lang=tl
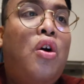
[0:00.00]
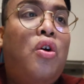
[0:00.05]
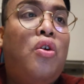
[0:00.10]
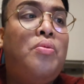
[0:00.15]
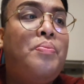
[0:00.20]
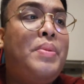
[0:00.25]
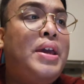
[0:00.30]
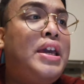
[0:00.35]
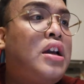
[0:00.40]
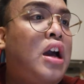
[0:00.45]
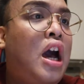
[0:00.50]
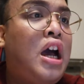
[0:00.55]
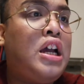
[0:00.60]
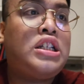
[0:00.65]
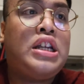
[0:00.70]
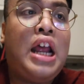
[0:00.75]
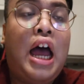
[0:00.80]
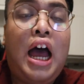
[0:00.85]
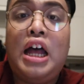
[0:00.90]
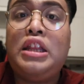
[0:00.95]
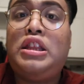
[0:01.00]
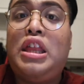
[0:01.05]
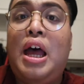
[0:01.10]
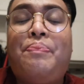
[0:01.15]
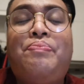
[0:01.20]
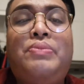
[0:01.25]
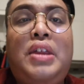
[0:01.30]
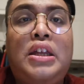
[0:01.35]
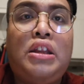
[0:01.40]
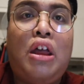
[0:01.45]
oh my gosh,
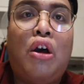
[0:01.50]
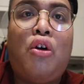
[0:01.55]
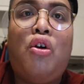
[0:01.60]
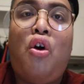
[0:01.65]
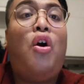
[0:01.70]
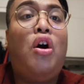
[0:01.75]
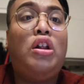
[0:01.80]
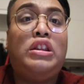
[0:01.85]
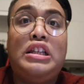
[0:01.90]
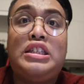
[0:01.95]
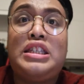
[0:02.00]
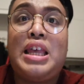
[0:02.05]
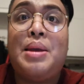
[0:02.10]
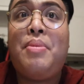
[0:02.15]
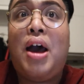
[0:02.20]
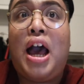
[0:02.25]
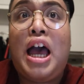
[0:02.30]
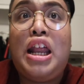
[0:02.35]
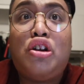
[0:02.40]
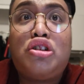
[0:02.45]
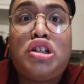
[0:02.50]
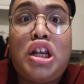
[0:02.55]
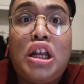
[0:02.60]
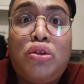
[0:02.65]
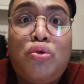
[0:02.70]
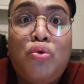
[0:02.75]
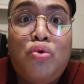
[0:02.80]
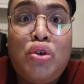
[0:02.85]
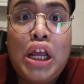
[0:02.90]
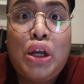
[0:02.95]
adopted ako. All this time, akala ko
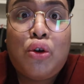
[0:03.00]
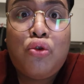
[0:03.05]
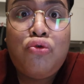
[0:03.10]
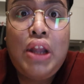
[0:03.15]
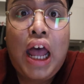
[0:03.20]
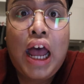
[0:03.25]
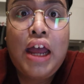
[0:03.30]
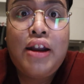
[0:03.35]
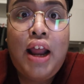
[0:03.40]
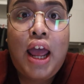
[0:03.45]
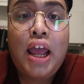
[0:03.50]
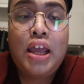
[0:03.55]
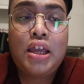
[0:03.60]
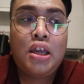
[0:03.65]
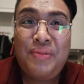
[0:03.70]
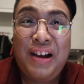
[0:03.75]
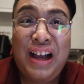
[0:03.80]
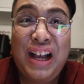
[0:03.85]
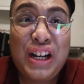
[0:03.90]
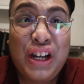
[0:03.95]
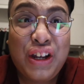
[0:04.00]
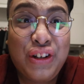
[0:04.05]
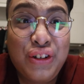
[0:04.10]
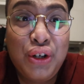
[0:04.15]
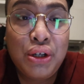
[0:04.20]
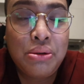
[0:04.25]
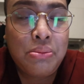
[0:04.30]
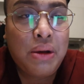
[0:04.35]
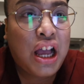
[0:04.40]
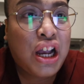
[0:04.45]
siya tunay kong nanay. Mga
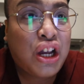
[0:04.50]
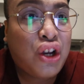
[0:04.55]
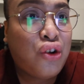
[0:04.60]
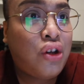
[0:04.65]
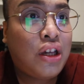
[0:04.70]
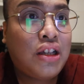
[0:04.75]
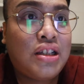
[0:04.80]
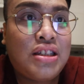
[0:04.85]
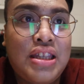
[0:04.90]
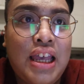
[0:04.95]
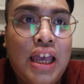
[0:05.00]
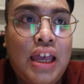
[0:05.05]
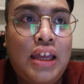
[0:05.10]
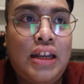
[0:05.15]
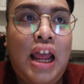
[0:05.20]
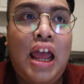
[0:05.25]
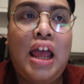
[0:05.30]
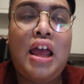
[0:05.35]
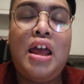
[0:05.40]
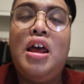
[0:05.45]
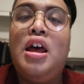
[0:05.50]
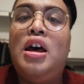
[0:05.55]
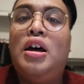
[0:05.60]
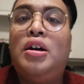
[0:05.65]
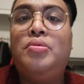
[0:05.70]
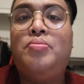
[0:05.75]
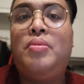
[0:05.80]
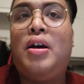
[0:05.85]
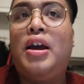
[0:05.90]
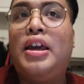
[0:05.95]
ganon, mga ganon eksena.
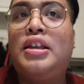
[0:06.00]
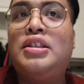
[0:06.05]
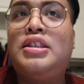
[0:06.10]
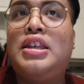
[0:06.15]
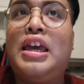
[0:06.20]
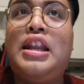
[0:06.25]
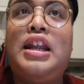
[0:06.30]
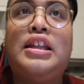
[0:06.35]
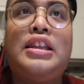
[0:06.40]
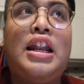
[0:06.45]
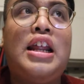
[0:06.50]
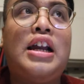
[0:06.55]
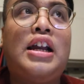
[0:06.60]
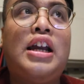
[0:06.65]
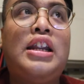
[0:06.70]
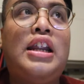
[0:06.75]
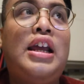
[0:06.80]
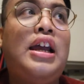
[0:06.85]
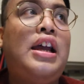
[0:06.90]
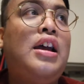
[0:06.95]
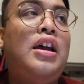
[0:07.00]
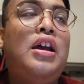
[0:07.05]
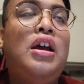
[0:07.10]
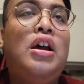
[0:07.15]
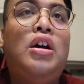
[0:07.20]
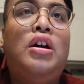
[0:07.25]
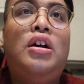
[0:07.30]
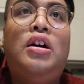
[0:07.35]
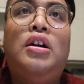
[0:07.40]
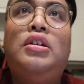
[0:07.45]
Mga eksena talaga na
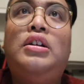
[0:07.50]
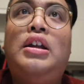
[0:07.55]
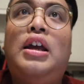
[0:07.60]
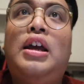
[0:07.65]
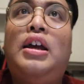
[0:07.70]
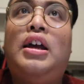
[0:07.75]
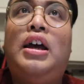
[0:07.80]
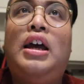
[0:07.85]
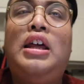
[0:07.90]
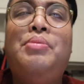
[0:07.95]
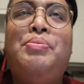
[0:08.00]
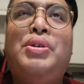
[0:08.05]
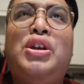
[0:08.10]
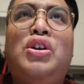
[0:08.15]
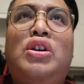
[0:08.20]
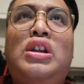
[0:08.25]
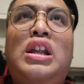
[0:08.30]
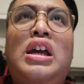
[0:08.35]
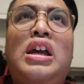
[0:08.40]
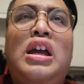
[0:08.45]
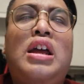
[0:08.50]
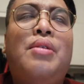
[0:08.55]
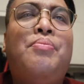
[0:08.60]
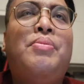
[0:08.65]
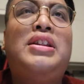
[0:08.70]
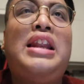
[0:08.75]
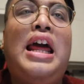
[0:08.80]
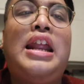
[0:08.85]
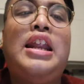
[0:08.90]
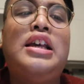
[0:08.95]
na alam mo yun na
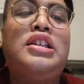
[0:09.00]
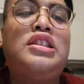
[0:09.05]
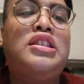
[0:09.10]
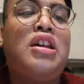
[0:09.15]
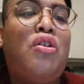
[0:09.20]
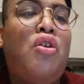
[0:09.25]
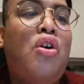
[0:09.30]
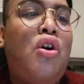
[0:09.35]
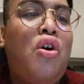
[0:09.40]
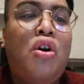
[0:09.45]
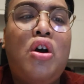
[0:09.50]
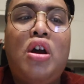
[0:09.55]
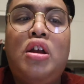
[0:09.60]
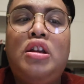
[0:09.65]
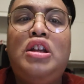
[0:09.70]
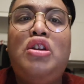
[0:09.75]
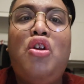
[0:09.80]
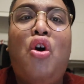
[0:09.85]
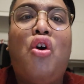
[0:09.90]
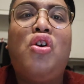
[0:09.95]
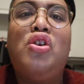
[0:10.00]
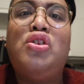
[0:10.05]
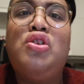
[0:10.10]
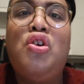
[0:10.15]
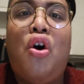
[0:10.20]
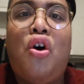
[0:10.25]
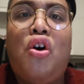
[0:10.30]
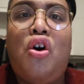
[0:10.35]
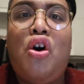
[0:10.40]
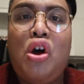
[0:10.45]
maglalayas ako niloko
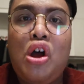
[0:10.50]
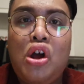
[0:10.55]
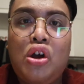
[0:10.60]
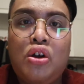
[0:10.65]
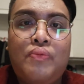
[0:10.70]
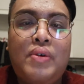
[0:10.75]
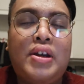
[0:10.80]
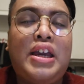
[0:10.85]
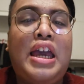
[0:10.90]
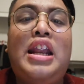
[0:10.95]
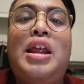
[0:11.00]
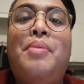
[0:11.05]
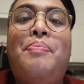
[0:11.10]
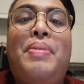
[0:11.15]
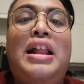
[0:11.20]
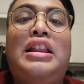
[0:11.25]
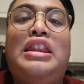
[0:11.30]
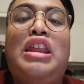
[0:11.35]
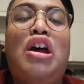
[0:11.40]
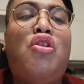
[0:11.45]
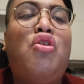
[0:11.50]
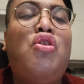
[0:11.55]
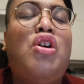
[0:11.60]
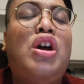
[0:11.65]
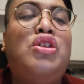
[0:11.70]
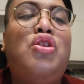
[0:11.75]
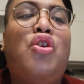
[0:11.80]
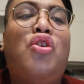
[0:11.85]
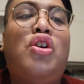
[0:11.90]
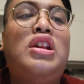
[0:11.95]
nyo ako magre-rebelde ako
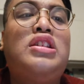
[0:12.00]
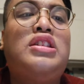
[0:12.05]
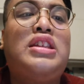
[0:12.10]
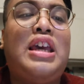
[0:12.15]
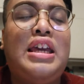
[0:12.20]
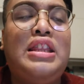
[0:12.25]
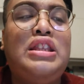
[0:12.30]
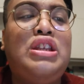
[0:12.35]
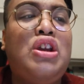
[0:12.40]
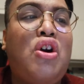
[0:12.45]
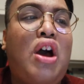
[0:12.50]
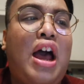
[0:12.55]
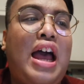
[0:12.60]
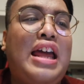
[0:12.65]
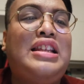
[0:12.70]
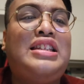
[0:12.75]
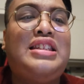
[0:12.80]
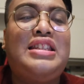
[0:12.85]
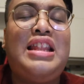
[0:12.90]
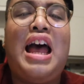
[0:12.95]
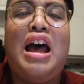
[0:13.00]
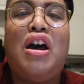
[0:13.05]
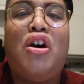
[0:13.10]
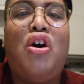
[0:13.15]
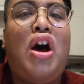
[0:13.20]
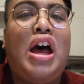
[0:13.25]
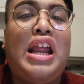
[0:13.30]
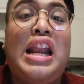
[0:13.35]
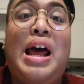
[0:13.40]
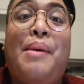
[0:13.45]
ayoko na sa inyo aalis na
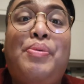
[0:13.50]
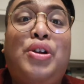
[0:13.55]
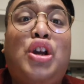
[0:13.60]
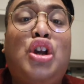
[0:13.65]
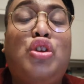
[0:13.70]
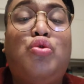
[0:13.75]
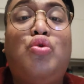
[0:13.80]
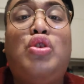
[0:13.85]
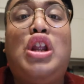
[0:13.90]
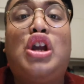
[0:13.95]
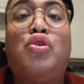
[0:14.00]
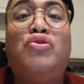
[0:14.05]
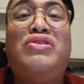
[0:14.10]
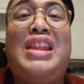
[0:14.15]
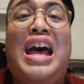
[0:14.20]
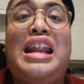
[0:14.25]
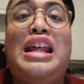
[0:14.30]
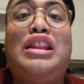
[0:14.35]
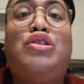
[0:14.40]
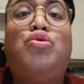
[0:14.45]
ako hanapin ko yung tunay kong nanay